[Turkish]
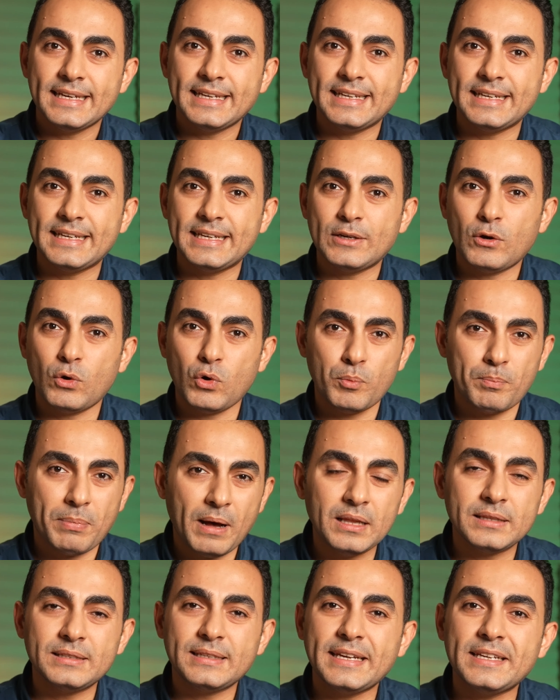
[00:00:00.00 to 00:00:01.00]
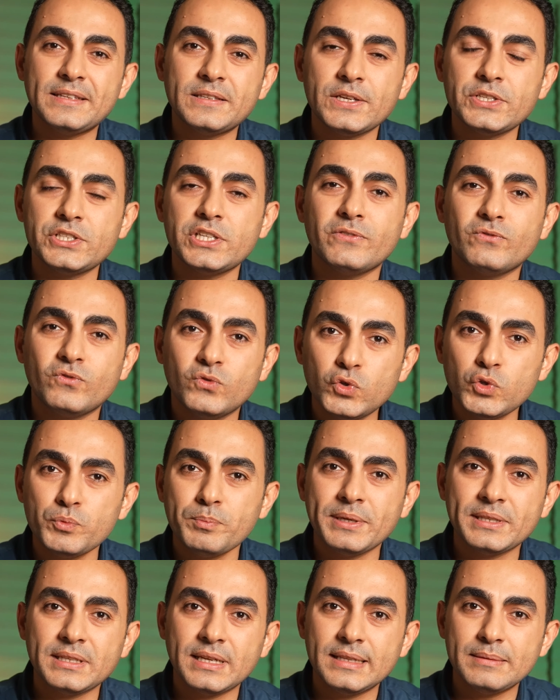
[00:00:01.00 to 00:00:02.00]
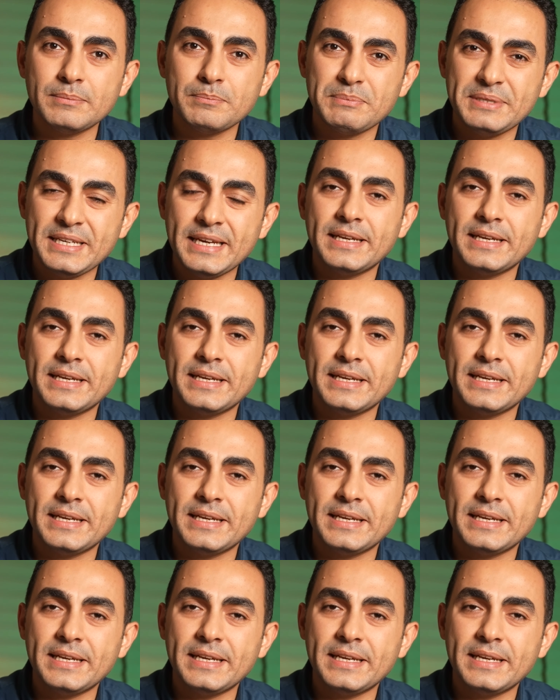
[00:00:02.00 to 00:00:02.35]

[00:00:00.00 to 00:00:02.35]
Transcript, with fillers: e, e, o baltayı taşa vurmadan